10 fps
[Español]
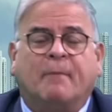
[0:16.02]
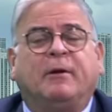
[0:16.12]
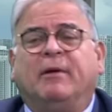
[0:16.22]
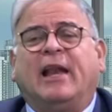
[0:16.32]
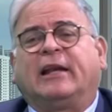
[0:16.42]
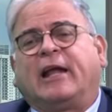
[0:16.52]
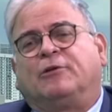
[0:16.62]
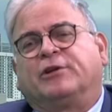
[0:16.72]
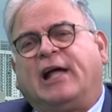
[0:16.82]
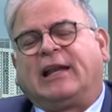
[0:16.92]
La primera es
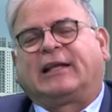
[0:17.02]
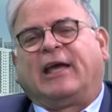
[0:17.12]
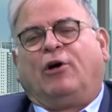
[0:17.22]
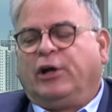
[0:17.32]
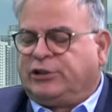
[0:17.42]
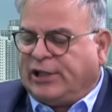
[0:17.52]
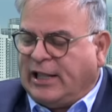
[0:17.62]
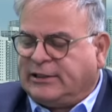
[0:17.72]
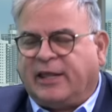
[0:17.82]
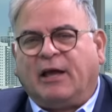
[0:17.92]
recordar que hoy,
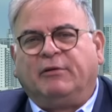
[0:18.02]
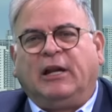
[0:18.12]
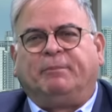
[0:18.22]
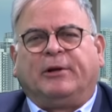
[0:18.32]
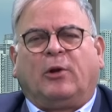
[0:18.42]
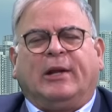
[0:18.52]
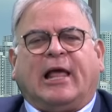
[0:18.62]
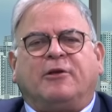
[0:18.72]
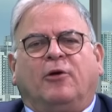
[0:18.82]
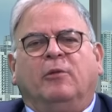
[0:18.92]
30 de abril, pero
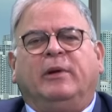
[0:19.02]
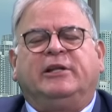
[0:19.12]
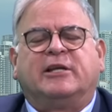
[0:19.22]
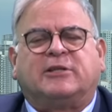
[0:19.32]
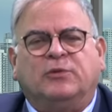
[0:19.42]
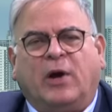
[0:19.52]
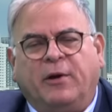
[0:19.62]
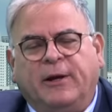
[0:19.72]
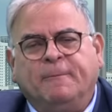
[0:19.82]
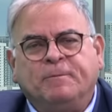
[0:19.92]
del año
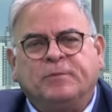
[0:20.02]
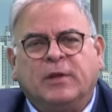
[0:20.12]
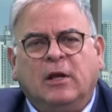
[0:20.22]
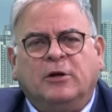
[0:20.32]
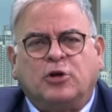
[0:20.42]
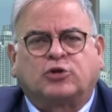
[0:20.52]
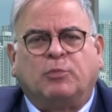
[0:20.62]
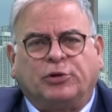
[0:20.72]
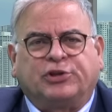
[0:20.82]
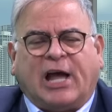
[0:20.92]
2019,
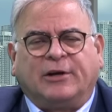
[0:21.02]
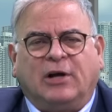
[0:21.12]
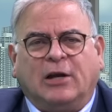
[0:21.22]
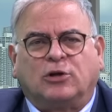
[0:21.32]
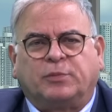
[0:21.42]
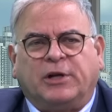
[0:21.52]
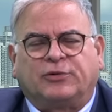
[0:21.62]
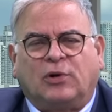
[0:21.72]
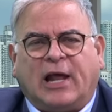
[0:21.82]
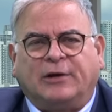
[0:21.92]
nos montaron a los
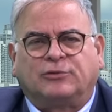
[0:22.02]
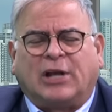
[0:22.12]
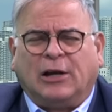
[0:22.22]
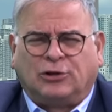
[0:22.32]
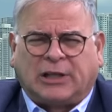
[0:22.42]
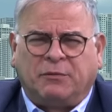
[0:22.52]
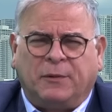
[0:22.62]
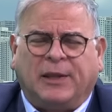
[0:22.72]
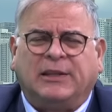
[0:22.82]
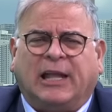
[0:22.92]
venezolanos, a los que
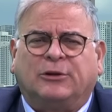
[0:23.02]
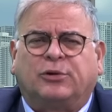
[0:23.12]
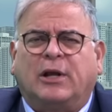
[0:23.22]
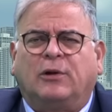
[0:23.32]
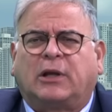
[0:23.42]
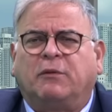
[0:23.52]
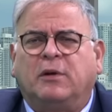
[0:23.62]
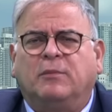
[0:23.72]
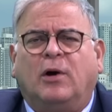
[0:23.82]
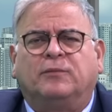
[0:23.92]
viven dentro y a los que
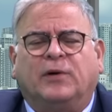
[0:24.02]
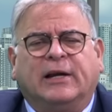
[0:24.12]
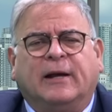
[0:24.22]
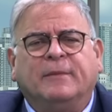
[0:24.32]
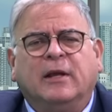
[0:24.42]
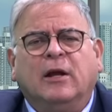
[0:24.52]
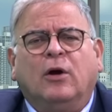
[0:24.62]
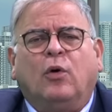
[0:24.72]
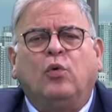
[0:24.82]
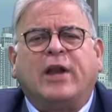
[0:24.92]
vivimos afuera,
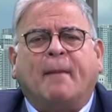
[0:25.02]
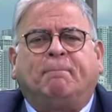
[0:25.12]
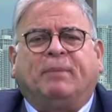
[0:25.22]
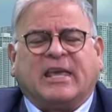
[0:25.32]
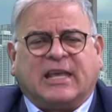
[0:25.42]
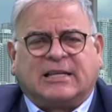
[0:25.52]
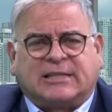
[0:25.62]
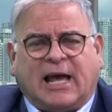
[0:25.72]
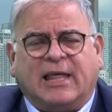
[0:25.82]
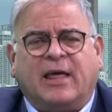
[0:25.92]
una
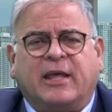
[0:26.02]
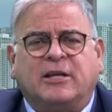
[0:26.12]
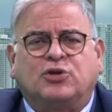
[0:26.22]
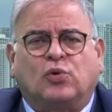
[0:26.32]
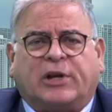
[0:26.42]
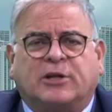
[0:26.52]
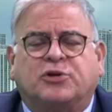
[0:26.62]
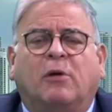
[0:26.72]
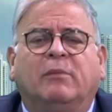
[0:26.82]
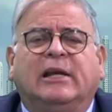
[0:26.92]
payasada de
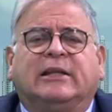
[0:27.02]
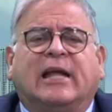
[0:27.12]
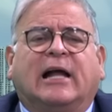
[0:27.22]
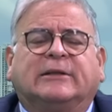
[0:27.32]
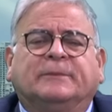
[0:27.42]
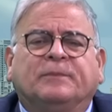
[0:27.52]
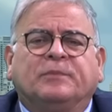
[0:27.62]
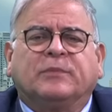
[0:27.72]
insurrección militar